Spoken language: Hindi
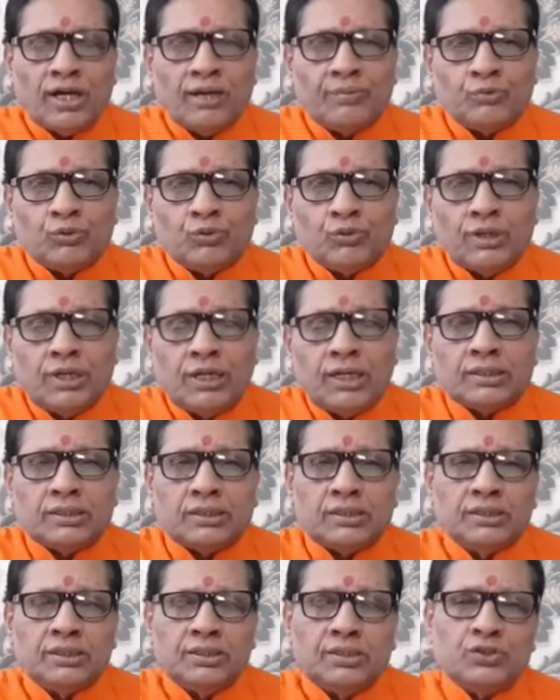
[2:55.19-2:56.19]
आपको
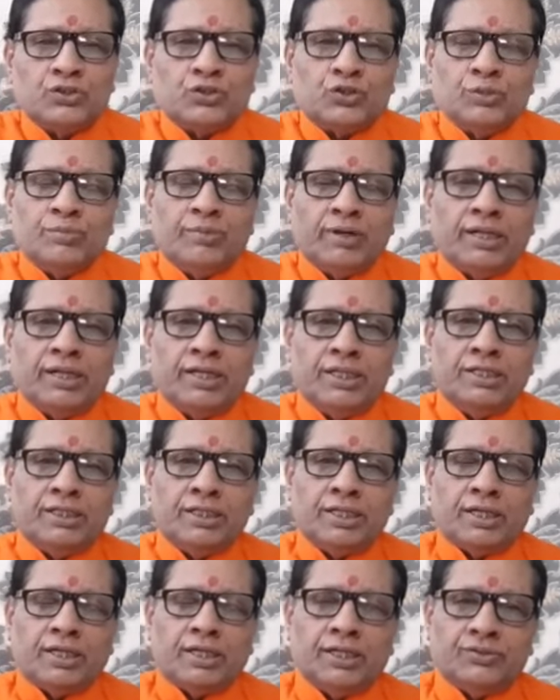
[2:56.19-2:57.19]
गलत इस्तेमाल नहीं
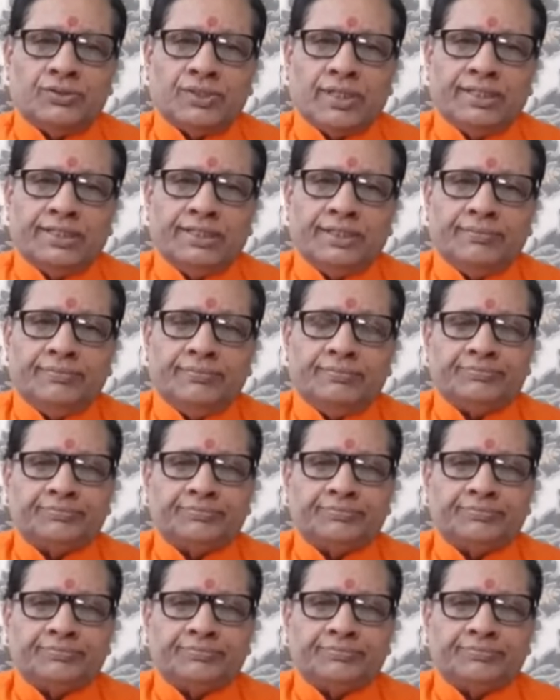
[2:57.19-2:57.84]
करना चाहिए